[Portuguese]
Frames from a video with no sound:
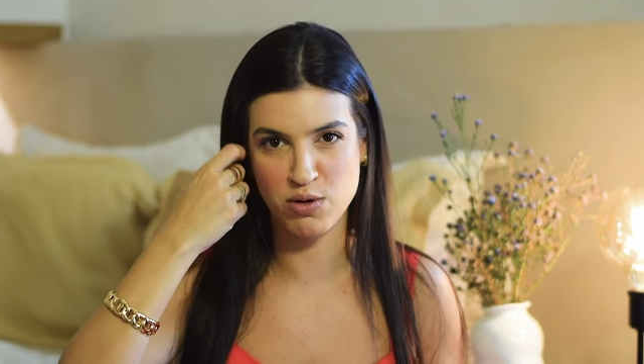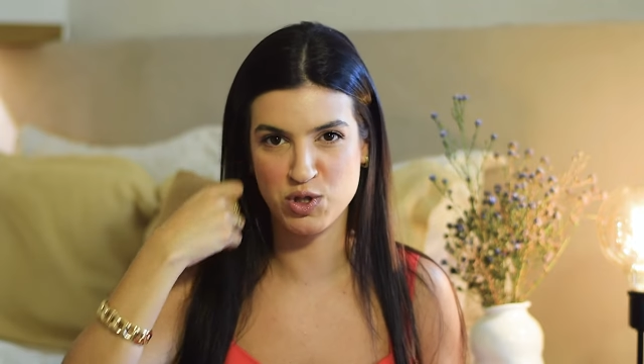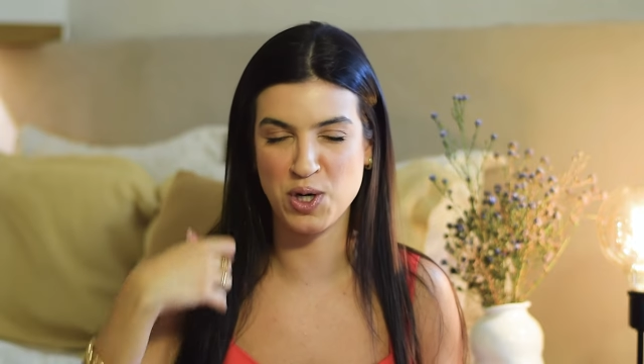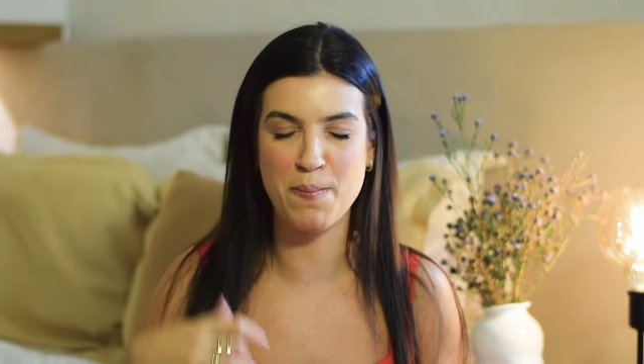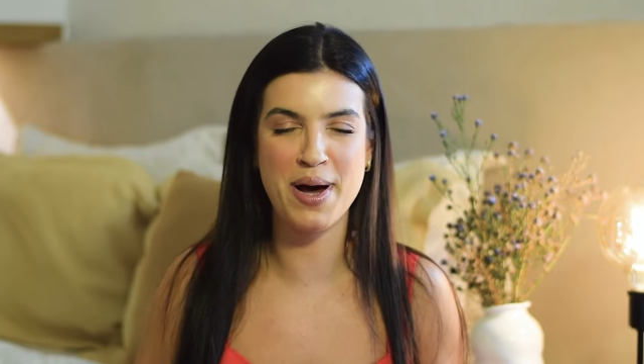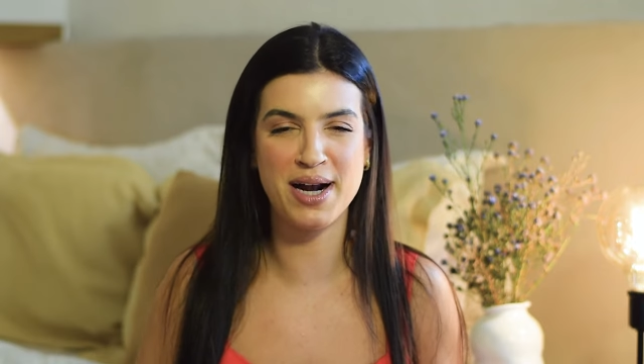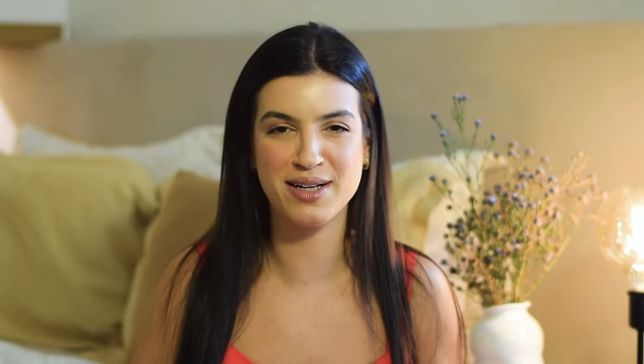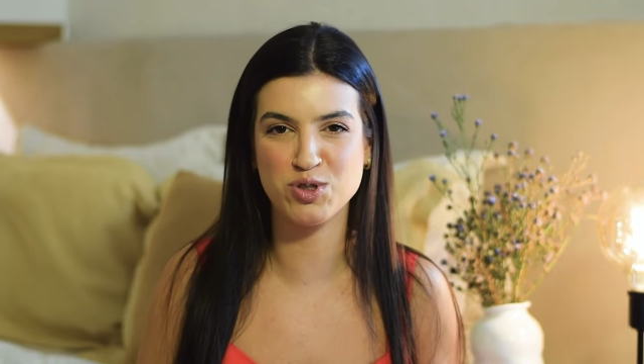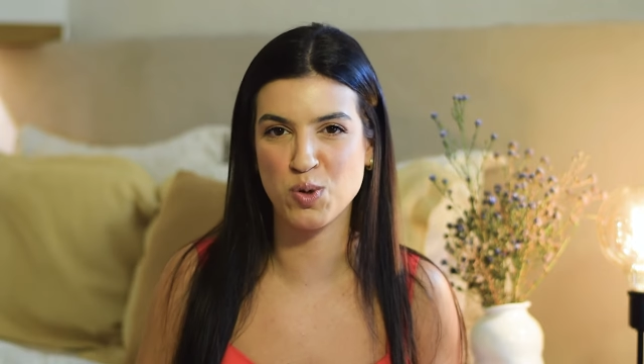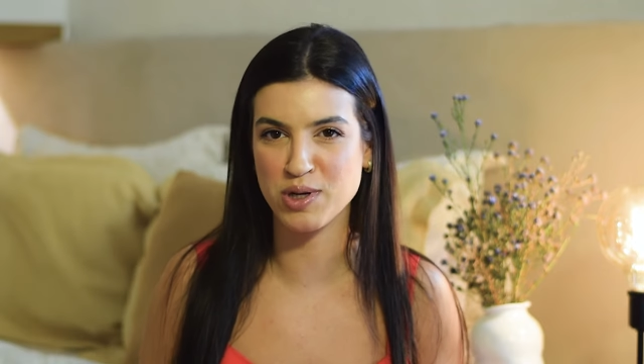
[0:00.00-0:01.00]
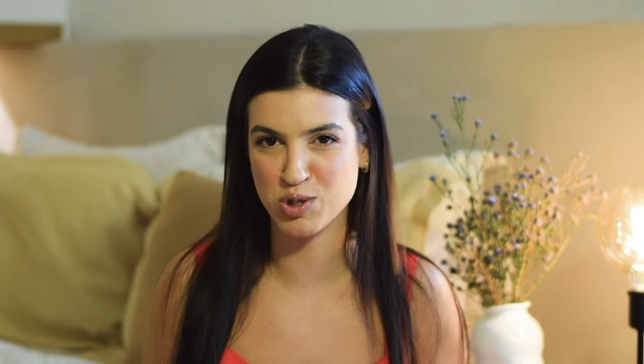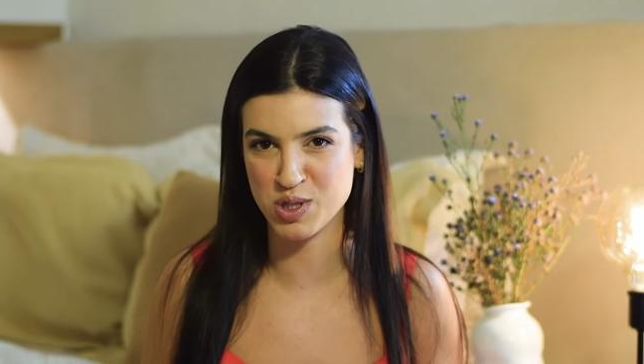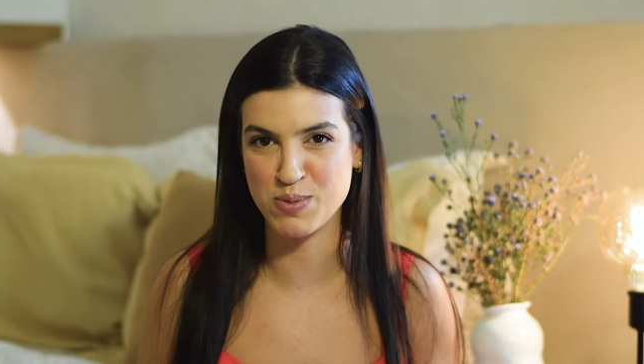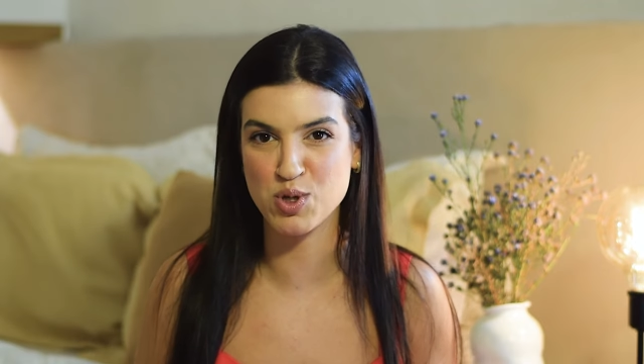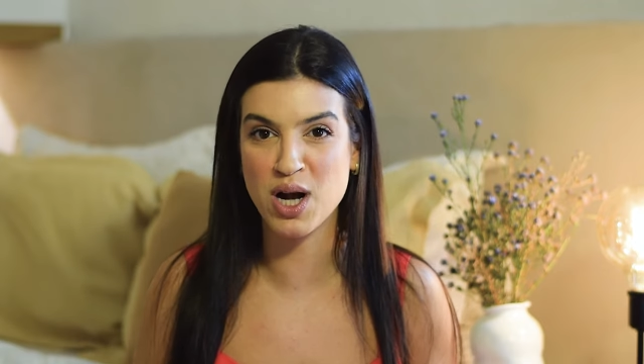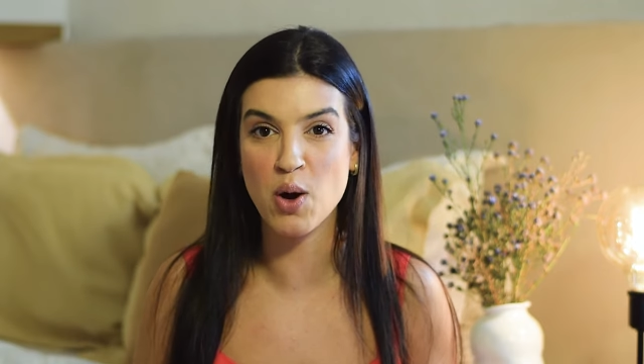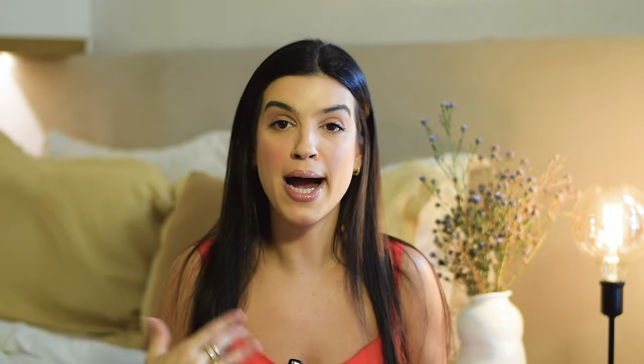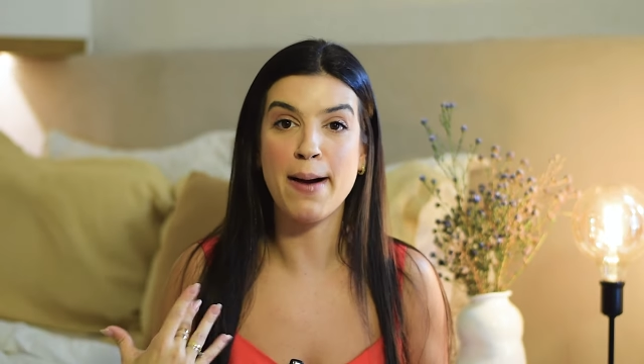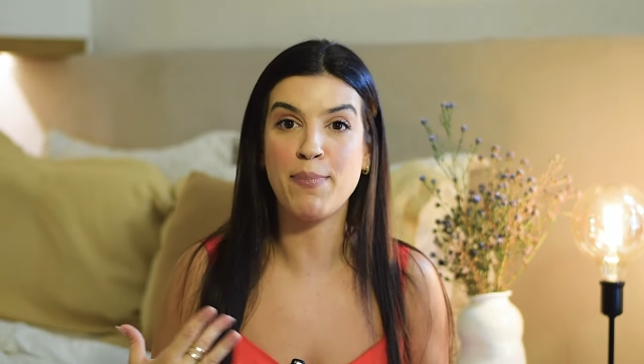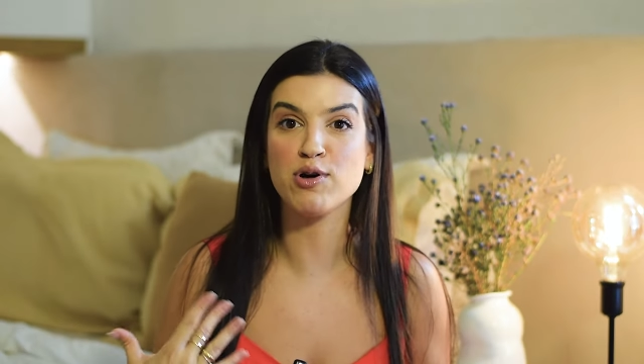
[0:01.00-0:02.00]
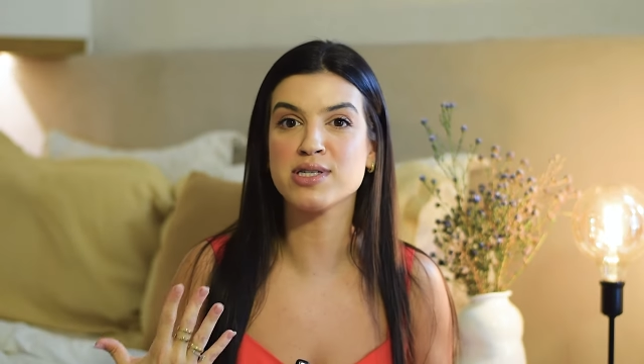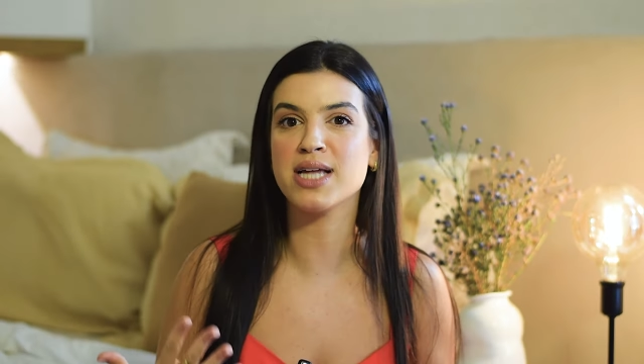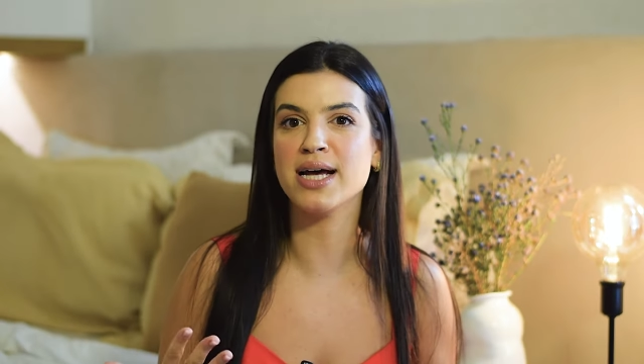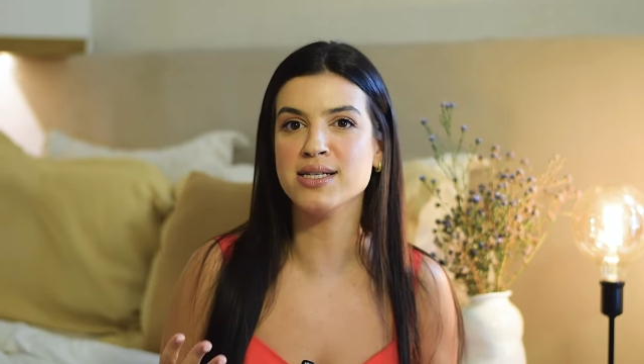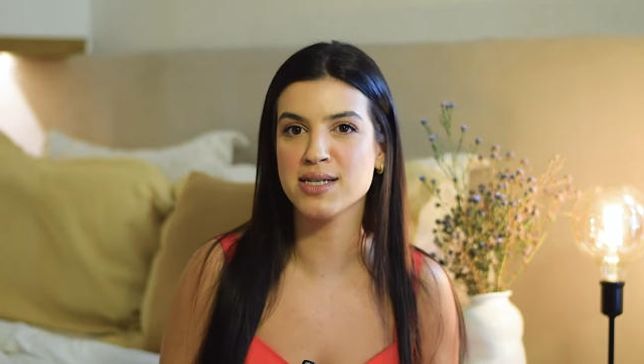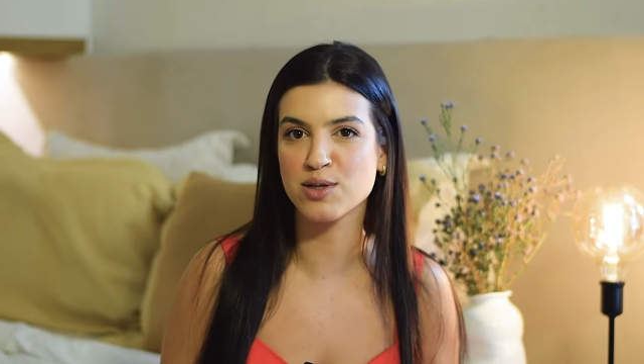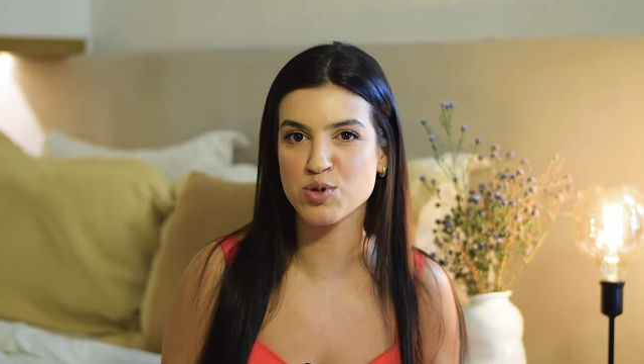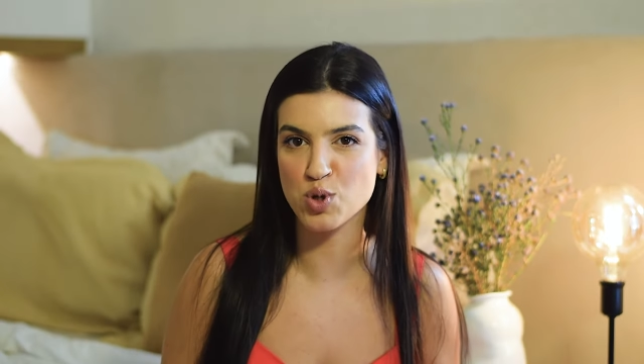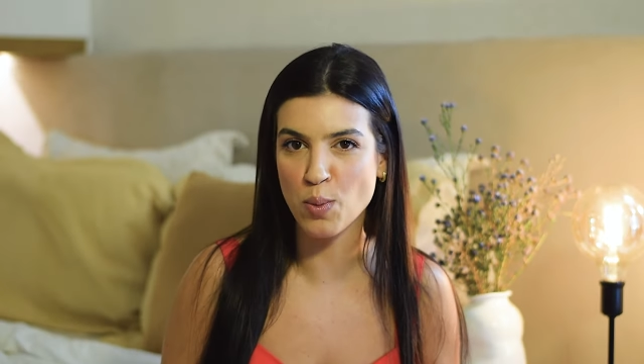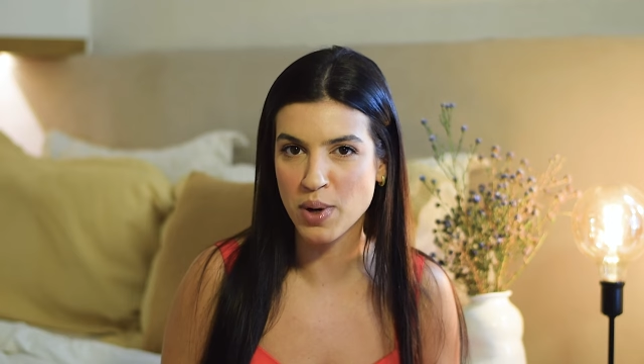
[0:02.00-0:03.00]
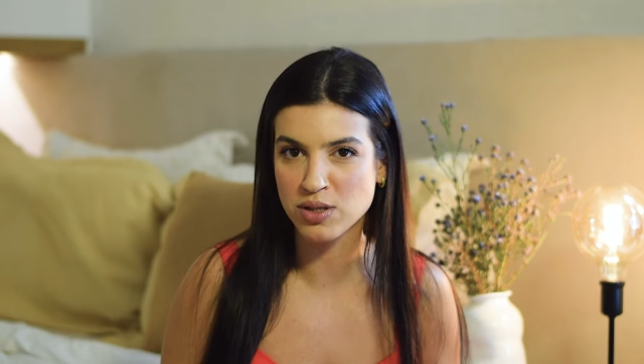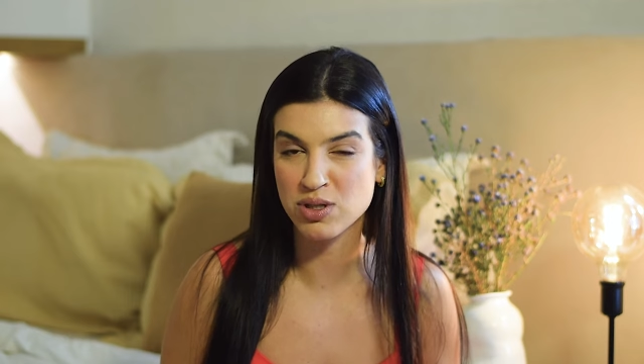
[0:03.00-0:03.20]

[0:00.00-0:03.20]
que eu tinha parado de tomar anticoncepcional após 10 anos tomando.